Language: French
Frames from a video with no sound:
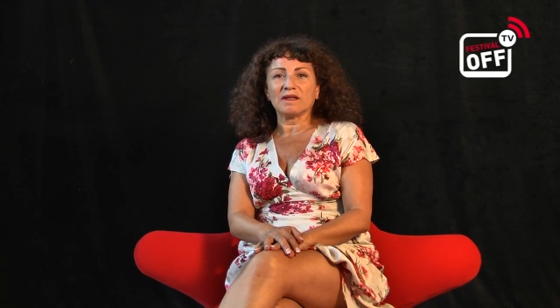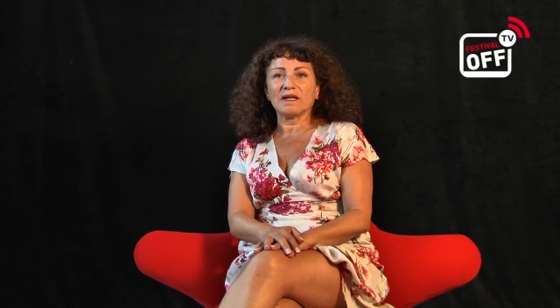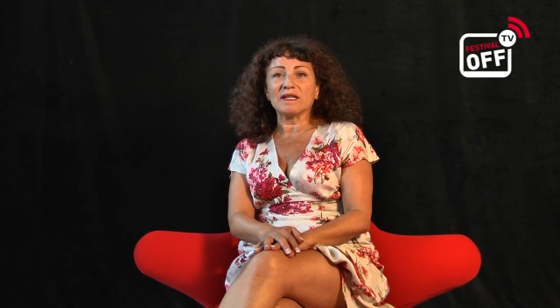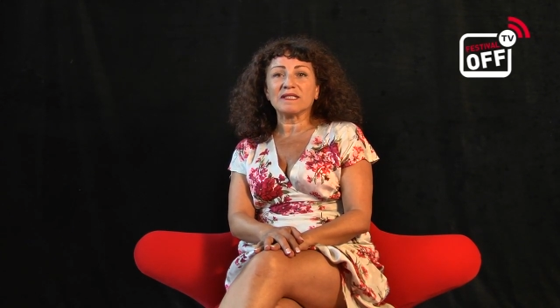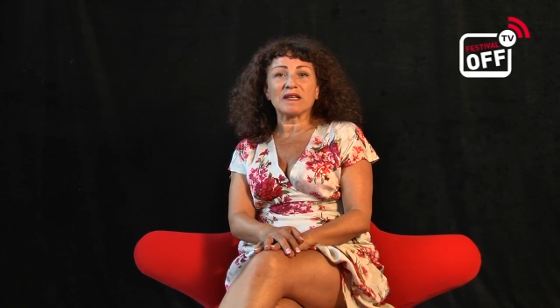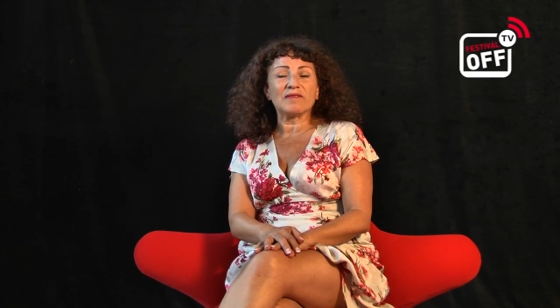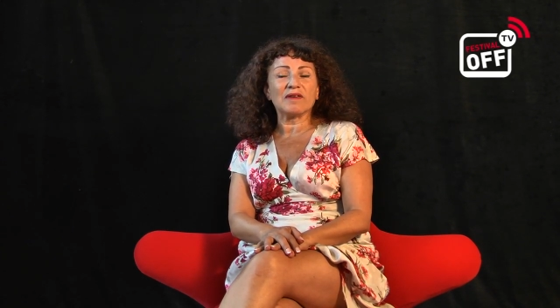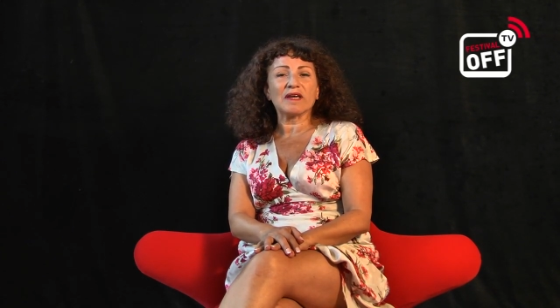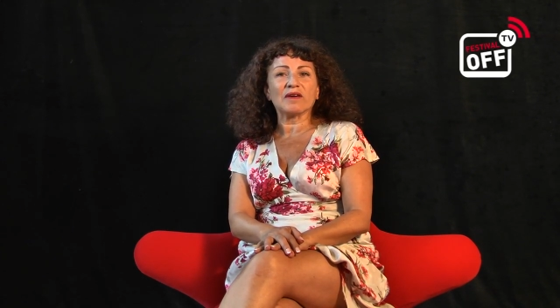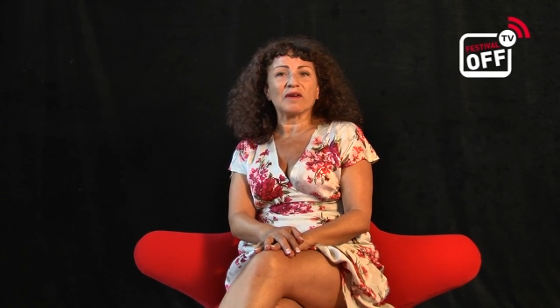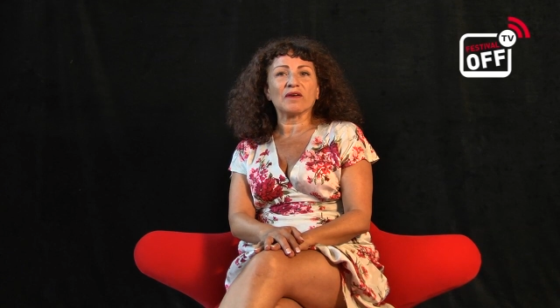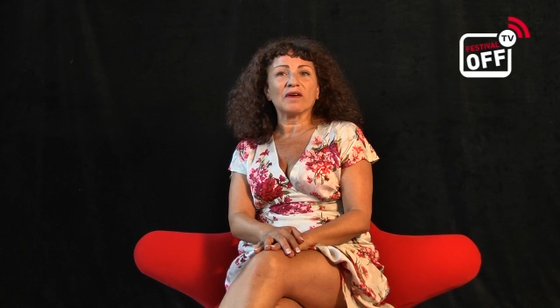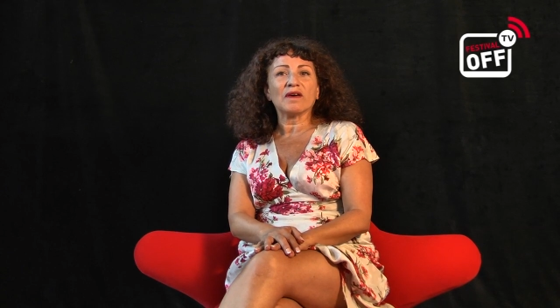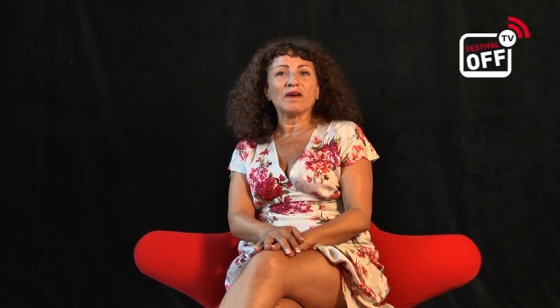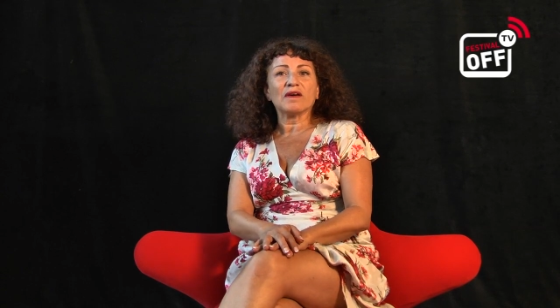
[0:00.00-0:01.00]
Il savait
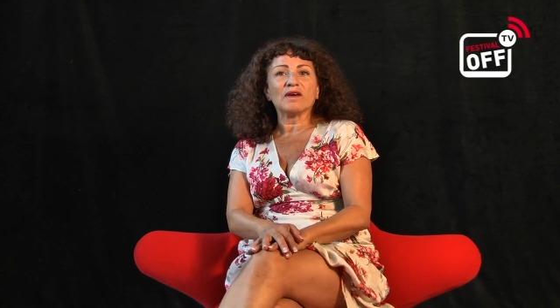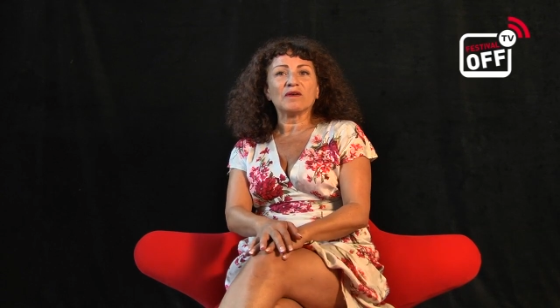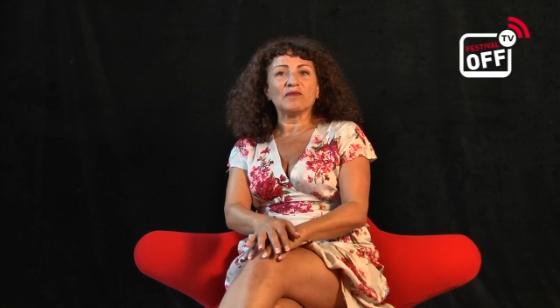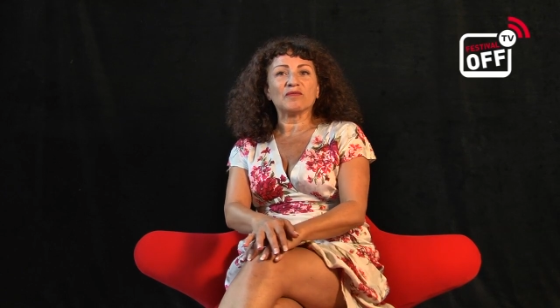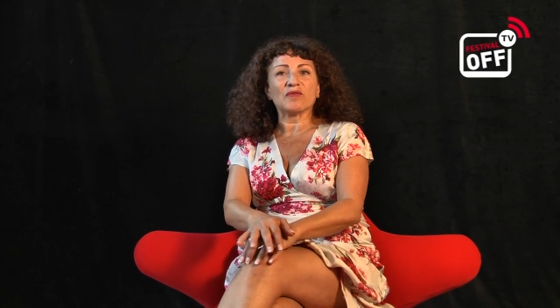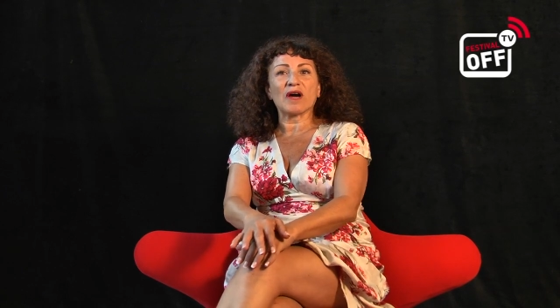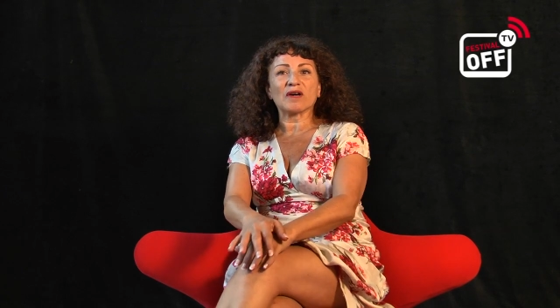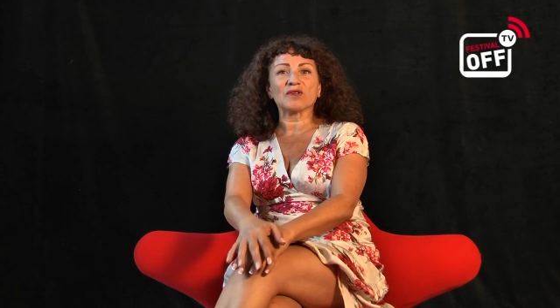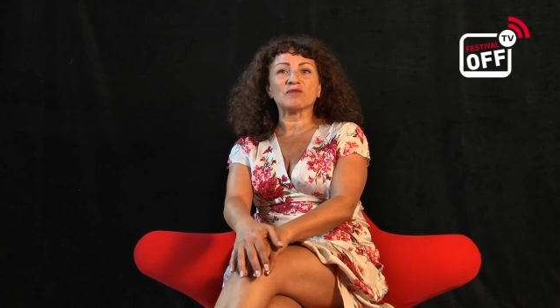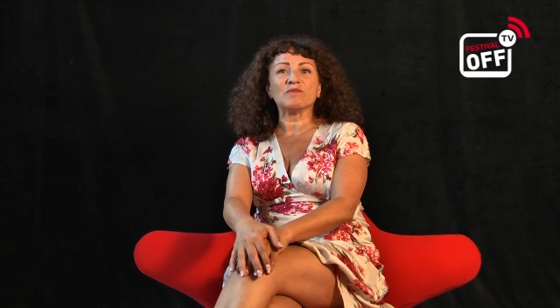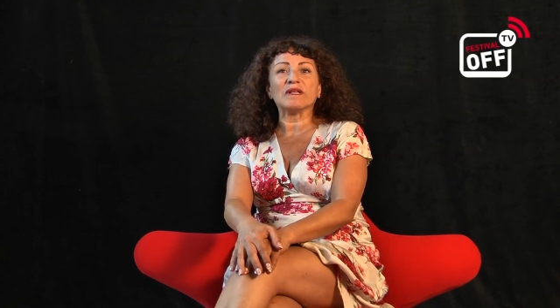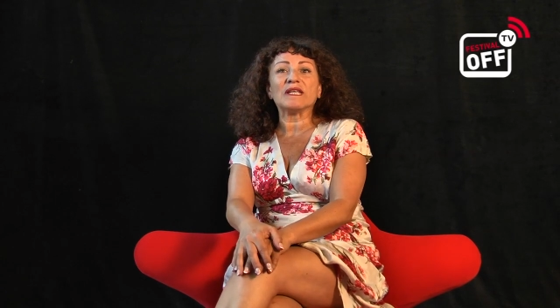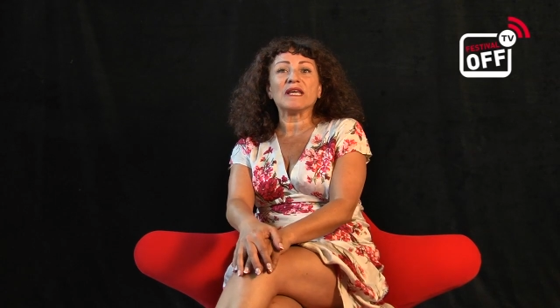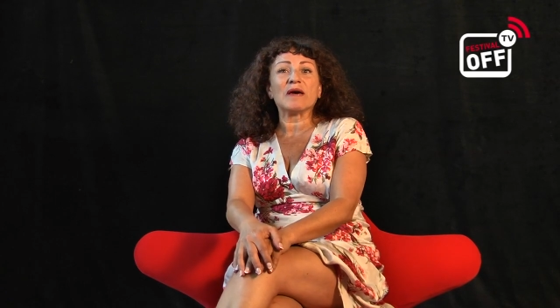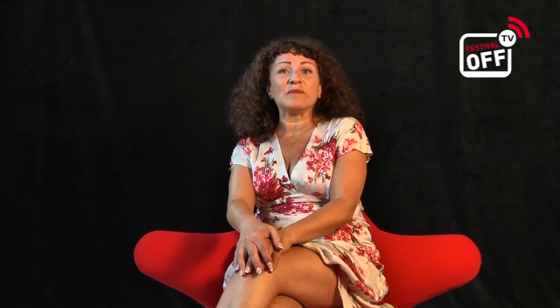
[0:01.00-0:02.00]
que, une fois que je
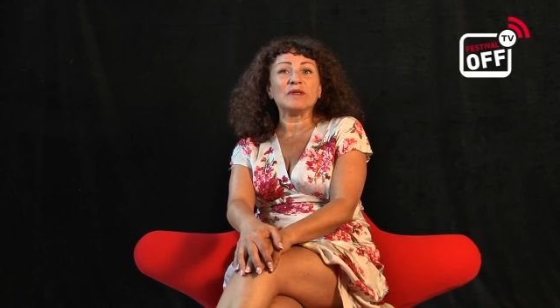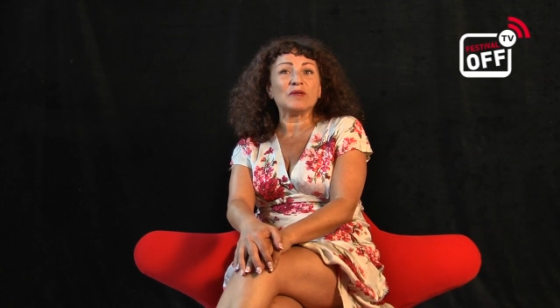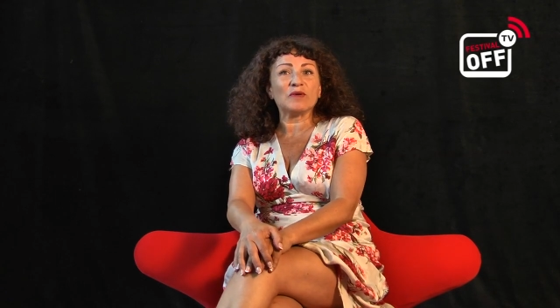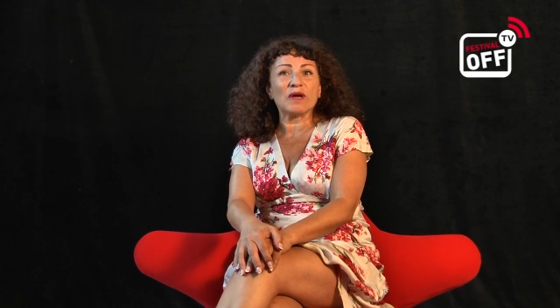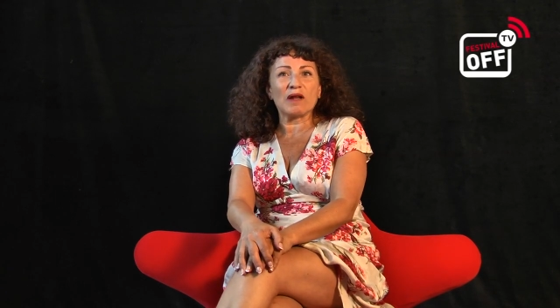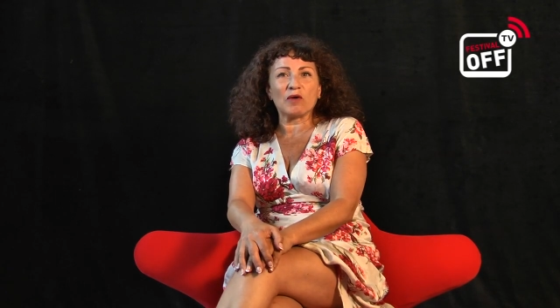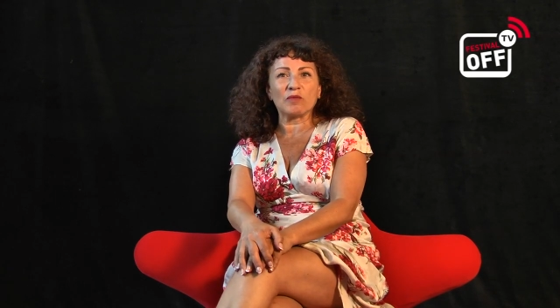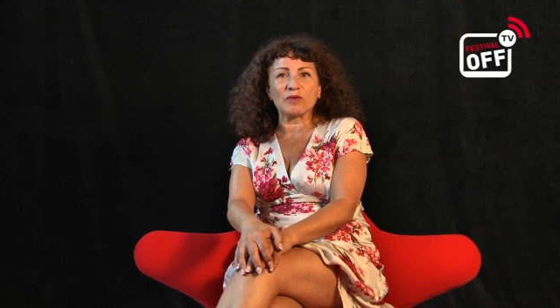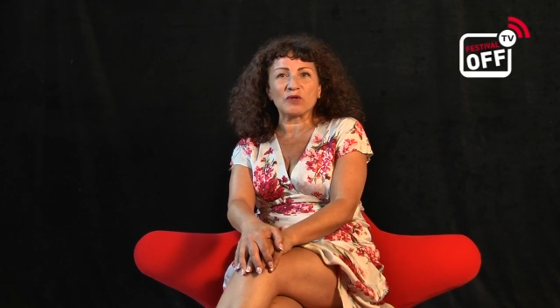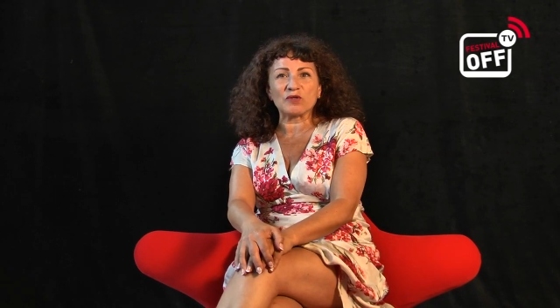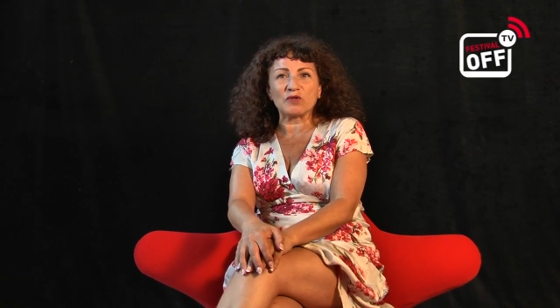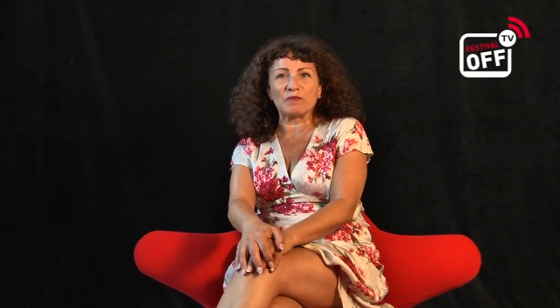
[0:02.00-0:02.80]
m'étais habitué à l'ambiance